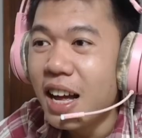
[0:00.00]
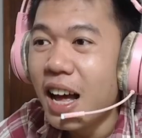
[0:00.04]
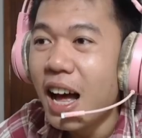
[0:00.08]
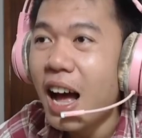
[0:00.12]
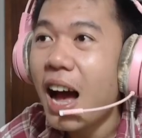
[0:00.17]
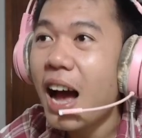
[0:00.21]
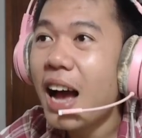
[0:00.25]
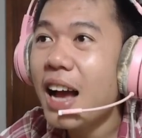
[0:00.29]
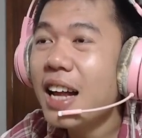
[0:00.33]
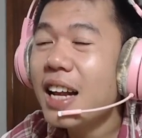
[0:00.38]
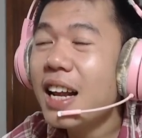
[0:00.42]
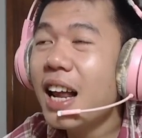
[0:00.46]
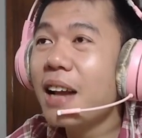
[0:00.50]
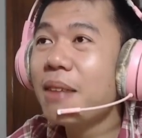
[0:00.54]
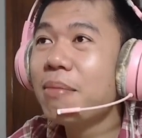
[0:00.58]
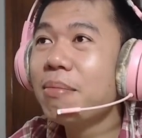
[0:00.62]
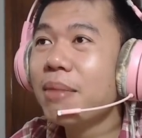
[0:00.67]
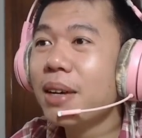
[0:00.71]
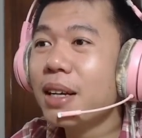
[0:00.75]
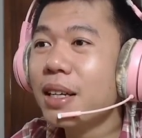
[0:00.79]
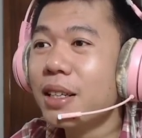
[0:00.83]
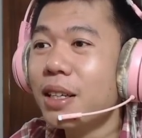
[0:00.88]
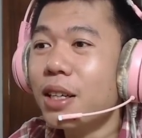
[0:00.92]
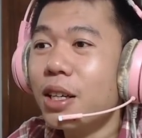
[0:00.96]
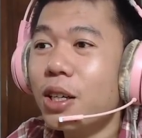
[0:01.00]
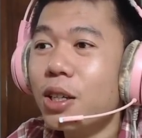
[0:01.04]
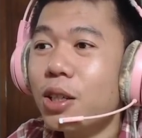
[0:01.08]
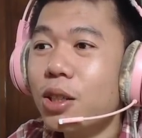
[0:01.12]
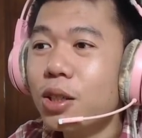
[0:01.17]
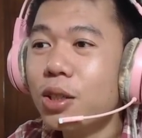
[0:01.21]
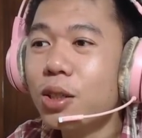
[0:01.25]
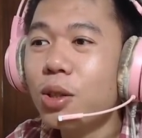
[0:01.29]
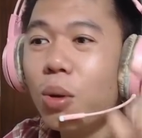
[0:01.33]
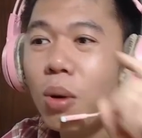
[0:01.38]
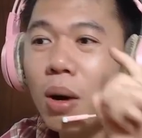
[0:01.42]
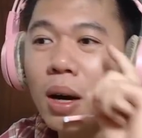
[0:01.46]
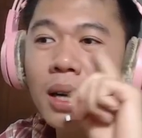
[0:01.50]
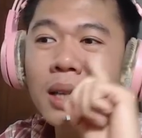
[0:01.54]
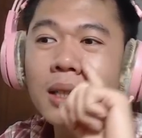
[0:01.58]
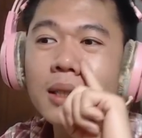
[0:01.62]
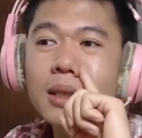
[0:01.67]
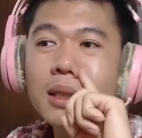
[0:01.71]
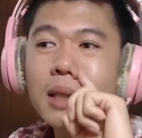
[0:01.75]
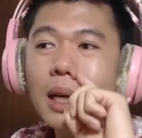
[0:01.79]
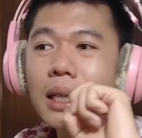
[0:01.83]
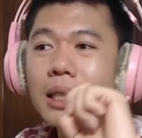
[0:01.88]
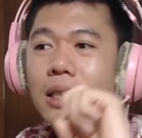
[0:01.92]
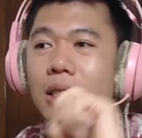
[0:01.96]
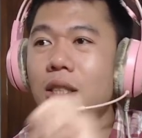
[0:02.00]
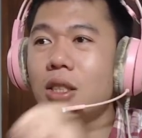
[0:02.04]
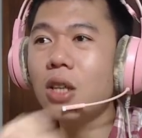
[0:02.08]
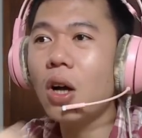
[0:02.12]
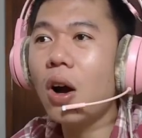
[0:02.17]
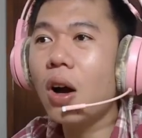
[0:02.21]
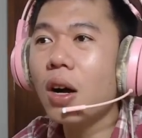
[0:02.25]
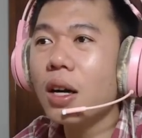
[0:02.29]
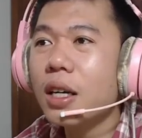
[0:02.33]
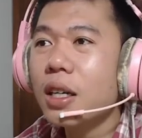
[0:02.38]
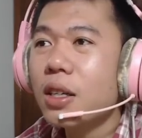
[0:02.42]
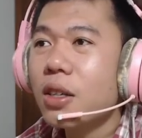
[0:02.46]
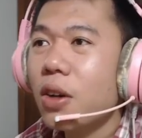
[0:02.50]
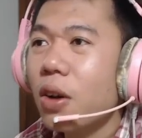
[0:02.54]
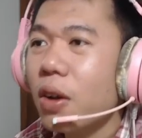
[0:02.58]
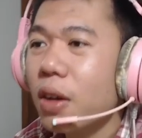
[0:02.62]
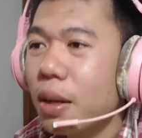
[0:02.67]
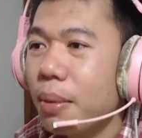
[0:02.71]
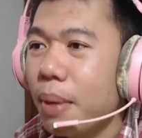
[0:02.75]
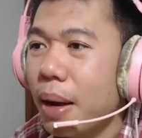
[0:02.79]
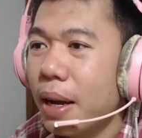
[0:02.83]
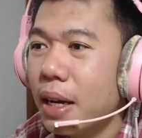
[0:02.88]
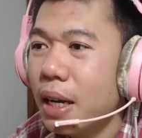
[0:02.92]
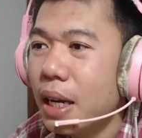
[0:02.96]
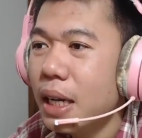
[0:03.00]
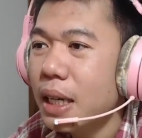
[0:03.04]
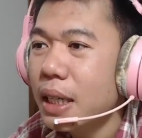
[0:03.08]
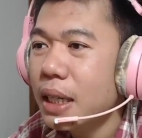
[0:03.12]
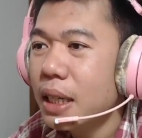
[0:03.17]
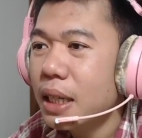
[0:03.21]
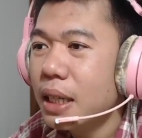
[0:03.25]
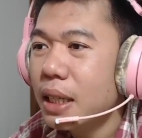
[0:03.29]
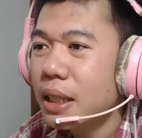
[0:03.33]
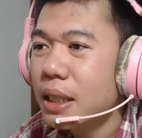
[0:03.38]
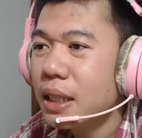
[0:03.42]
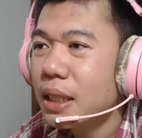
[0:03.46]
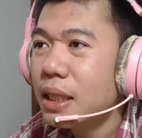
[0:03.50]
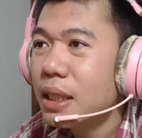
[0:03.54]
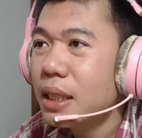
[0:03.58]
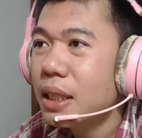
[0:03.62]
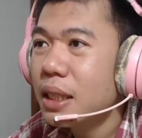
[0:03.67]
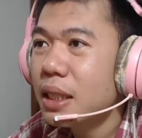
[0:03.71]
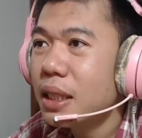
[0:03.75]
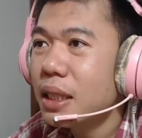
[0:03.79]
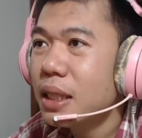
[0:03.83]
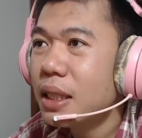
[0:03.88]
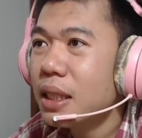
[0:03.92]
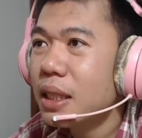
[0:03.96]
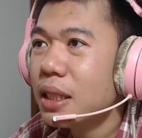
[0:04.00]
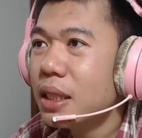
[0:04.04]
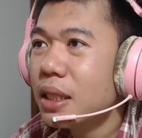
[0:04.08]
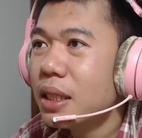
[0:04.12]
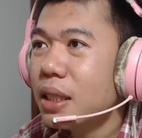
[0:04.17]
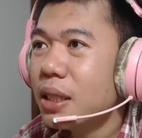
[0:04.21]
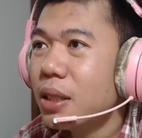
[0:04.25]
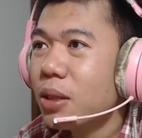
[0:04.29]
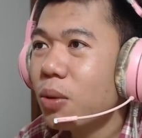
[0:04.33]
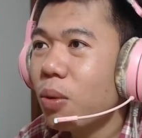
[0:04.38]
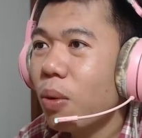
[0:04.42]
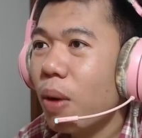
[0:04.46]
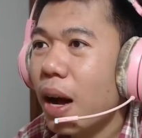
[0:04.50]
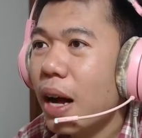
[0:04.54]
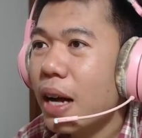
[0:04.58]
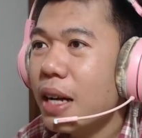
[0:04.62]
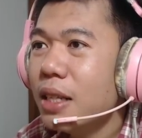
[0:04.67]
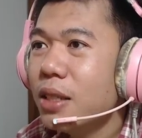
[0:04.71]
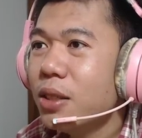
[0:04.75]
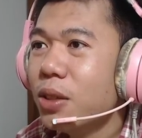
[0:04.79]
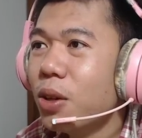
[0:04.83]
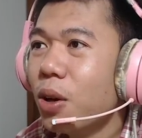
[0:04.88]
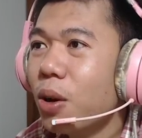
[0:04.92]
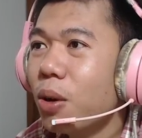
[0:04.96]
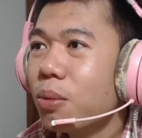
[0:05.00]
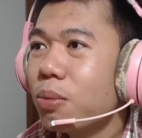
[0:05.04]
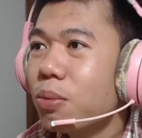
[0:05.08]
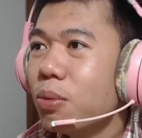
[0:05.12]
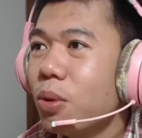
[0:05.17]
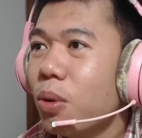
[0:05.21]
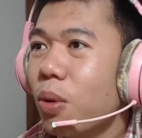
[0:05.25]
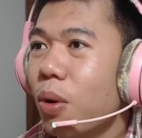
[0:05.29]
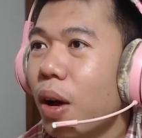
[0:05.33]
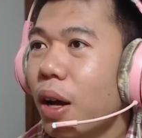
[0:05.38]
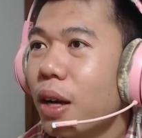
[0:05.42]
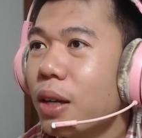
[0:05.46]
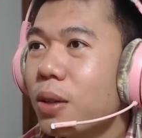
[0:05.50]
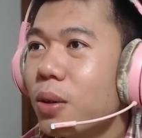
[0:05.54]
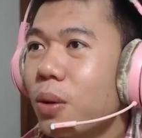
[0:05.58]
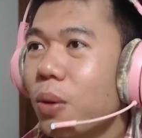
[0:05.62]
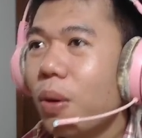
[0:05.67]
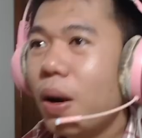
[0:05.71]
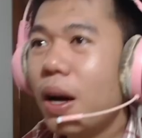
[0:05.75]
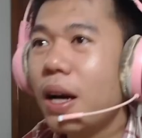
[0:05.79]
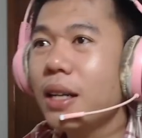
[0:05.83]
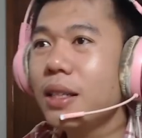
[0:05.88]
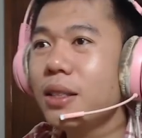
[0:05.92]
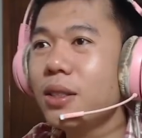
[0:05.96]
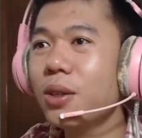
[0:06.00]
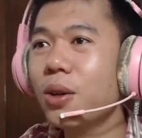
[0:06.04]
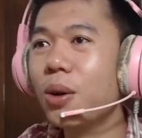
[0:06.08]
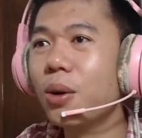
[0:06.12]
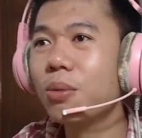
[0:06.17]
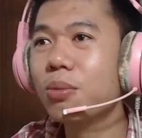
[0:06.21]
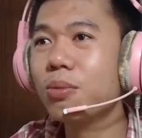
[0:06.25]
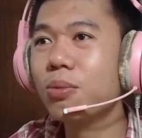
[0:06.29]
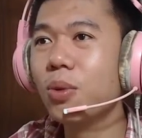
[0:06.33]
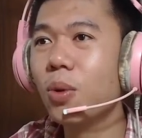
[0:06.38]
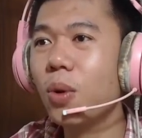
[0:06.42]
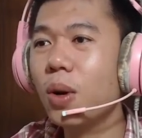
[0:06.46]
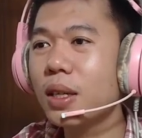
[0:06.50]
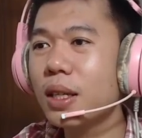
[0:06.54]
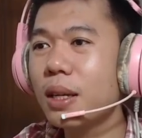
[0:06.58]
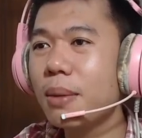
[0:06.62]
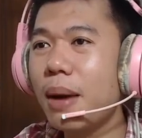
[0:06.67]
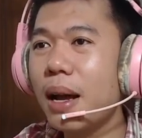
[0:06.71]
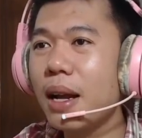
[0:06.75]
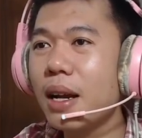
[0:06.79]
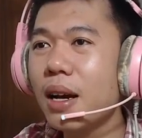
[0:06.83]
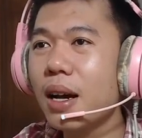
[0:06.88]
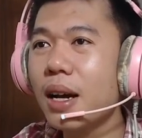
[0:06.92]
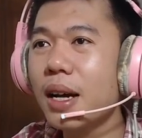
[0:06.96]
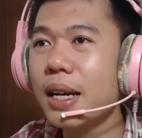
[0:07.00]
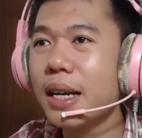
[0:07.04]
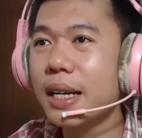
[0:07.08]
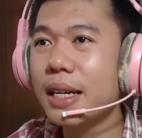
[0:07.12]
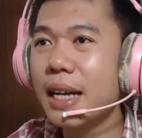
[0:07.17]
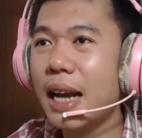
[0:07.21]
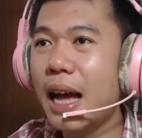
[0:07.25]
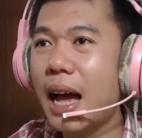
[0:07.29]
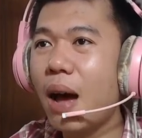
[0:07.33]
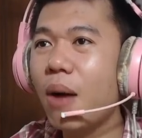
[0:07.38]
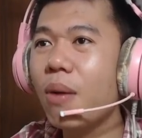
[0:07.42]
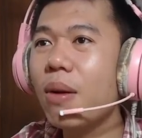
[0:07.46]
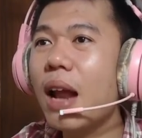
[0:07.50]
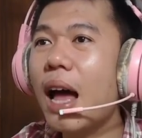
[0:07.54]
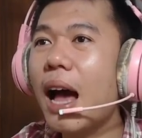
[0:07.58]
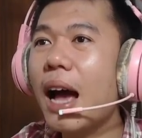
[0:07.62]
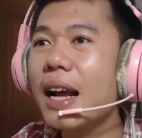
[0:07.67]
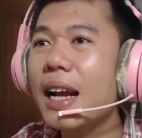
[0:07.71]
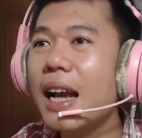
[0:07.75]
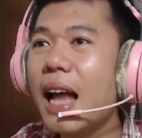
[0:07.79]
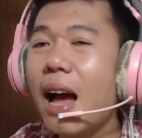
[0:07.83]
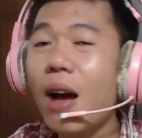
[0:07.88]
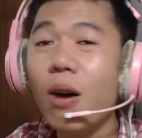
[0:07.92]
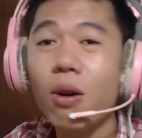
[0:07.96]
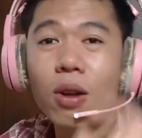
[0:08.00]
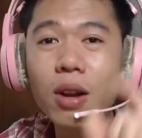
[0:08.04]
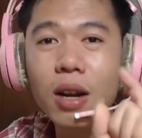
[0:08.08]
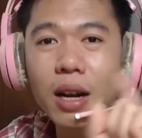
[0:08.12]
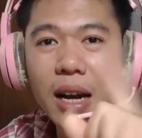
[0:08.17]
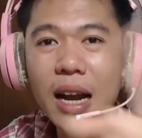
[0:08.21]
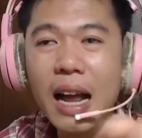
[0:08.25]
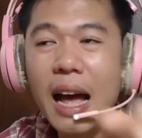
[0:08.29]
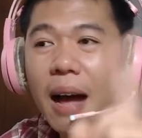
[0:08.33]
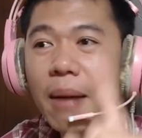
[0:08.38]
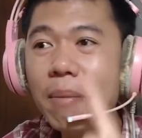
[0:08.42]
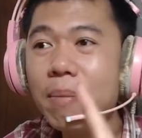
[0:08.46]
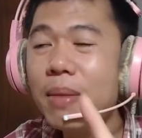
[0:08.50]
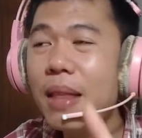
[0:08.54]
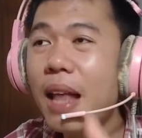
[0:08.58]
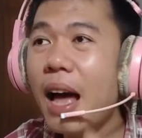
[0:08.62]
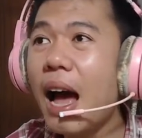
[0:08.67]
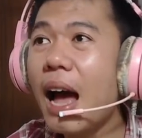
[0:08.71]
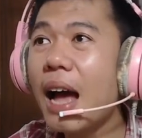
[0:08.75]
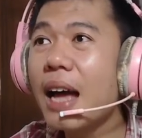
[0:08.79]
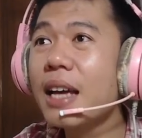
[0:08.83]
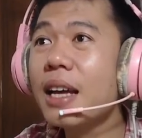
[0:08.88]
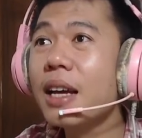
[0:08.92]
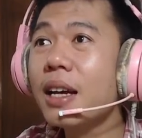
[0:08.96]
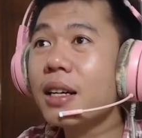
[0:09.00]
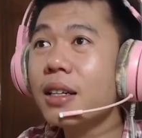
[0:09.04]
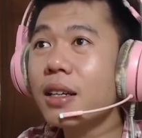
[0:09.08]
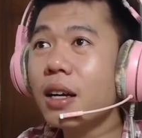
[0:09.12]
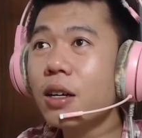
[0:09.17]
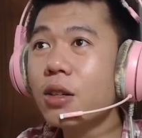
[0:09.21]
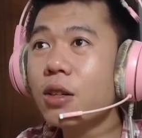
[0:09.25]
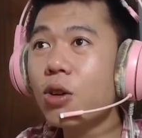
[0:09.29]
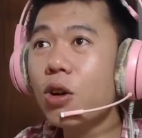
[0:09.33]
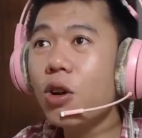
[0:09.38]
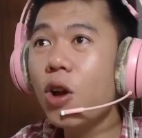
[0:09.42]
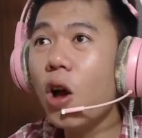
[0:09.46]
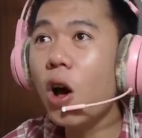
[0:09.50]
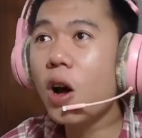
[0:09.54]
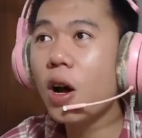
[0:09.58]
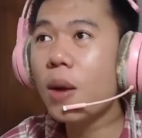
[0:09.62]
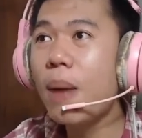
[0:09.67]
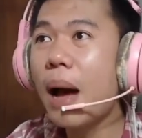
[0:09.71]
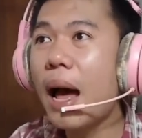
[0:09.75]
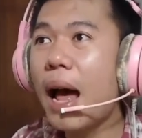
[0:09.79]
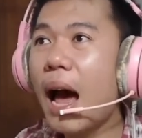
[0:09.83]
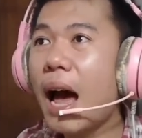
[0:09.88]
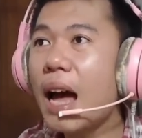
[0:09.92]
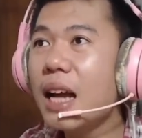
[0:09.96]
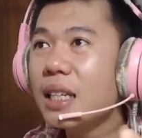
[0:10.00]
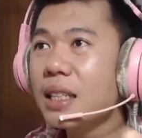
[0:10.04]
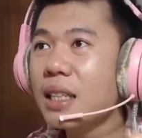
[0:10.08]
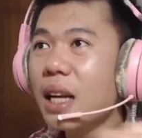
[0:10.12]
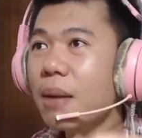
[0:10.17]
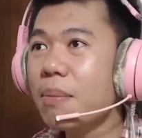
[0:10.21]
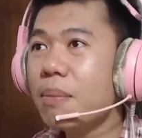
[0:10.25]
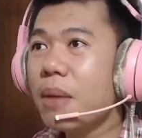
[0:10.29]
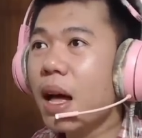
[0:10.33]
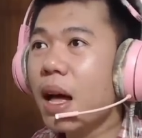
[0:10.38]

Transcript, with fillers: Hai lần mình thua tên To cái rồi các bạn ơi. Quá nhục luôn các bạn ơi. Làm lại. Đừng có lo các bạn, an tâm.